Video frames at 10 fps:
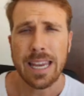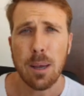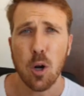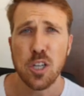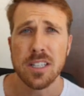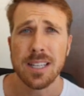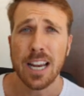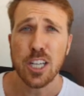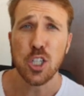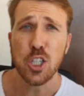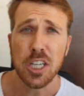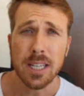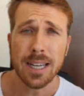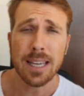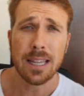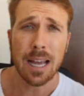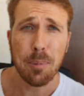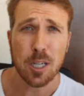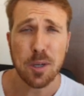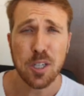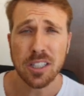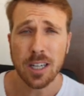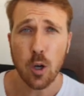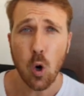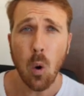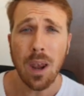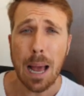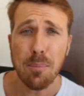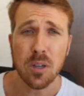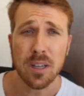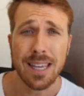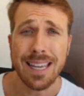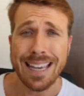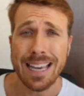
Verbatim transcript: aqui uma notícia da Argentina que está praticamente entrando em colapso aqui,